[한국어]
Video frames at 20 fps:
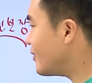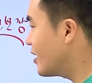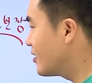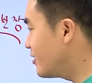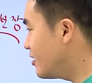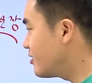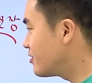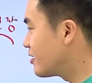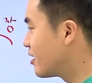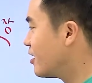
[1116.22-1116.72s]

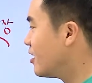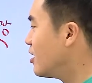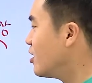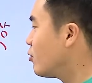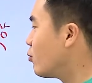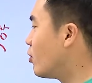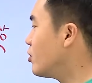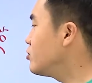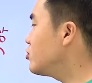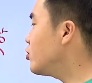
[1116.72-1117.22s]
니은,
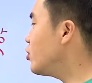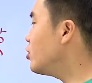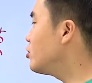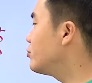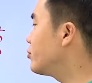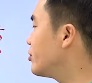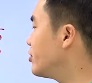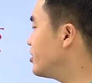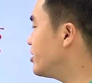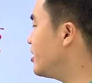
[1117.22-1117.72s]
원조의
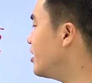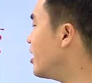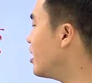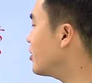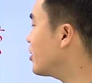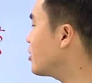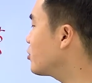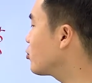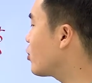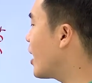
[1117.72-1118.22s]
의무를
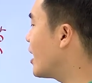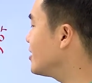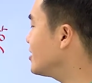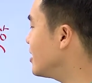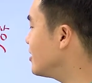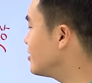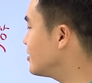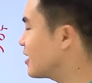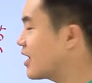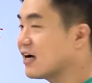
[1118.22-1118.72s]
실행하게 한
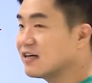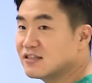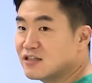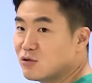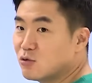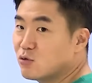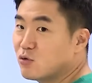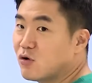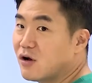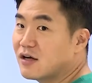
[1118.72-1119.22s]
과세는
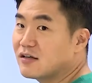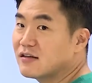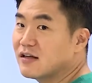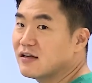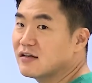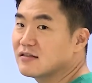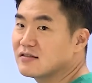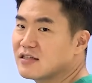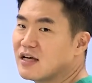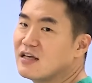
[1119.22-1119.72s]
강제노동과
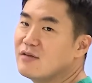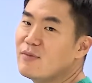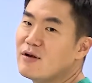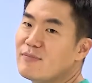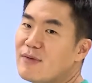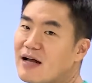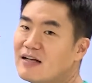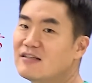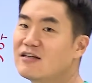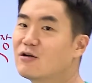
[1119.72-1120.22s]
같다. 자, 이 말
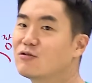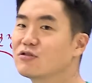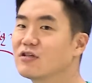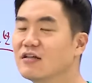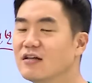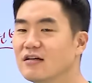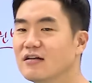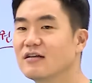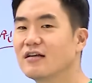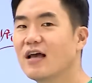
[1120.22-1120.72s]
많이
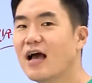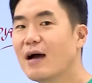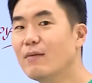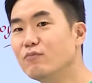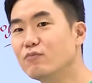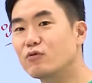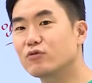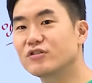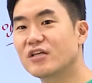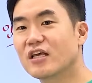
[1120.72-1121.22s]
나오잖아.
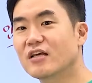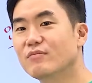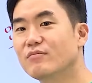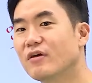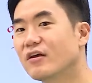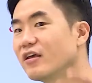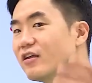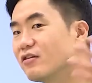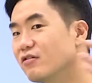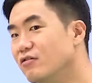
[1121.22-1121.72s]
함부로 세금
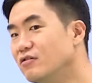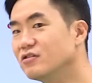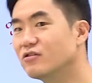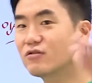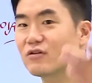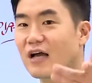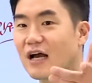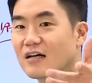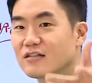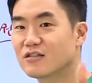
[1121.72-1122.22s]
매기는 건
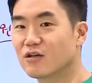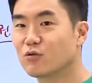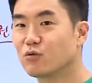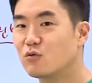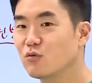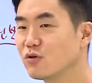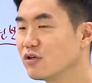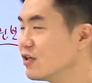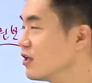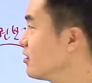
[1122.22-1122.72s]
그건
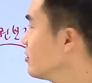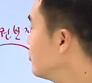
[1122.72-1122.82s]
강제노동이다.